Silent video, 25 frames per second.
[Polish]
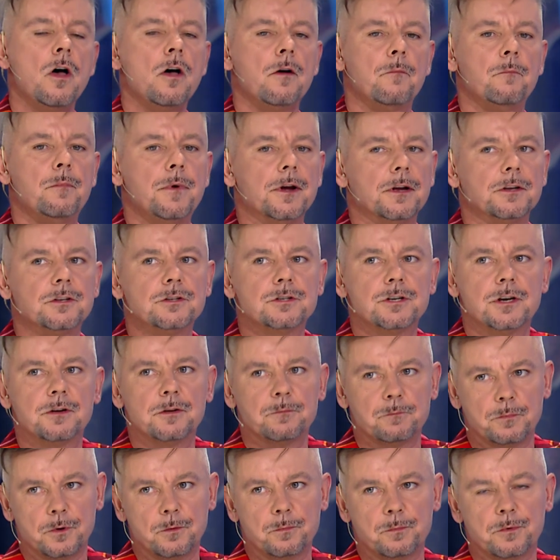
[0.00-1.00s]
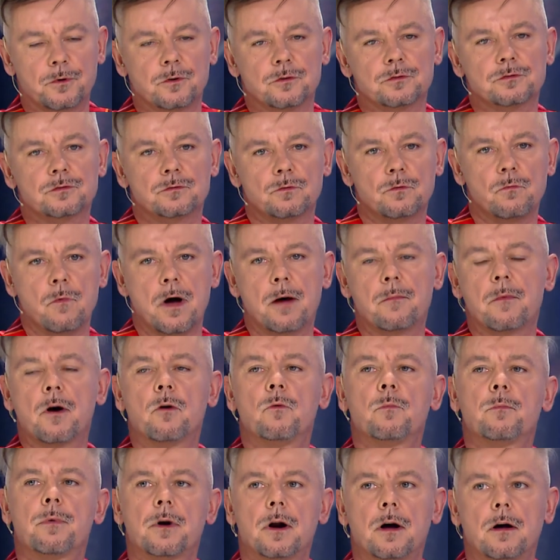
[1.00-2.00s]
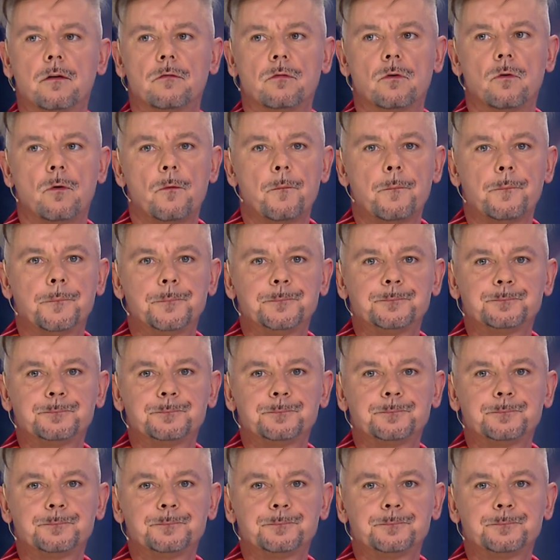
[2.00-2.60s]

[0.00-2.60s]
będzie po prostu łamał prawo.